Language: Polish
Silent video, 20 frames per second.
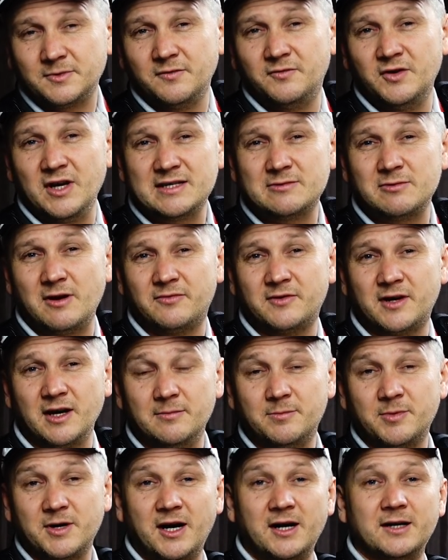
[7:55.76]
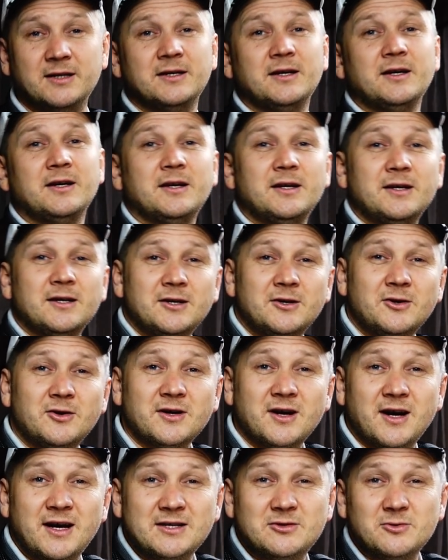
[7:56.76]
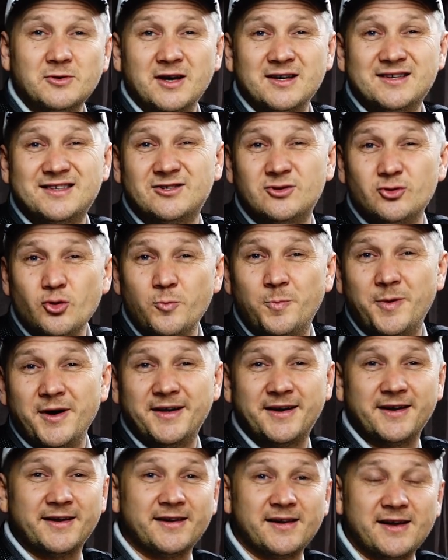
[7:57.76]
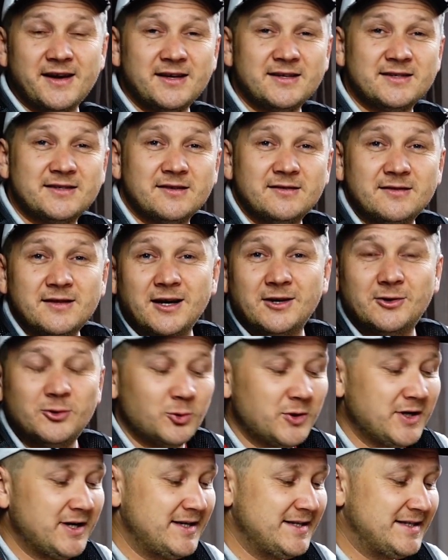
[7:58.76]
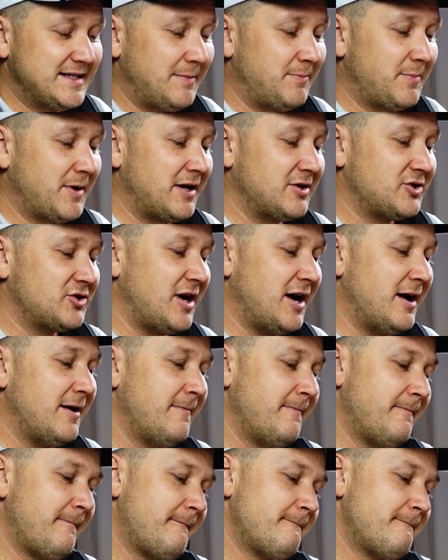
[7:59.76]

Wiesław Kępka organizuje super rejs, na który zaprasza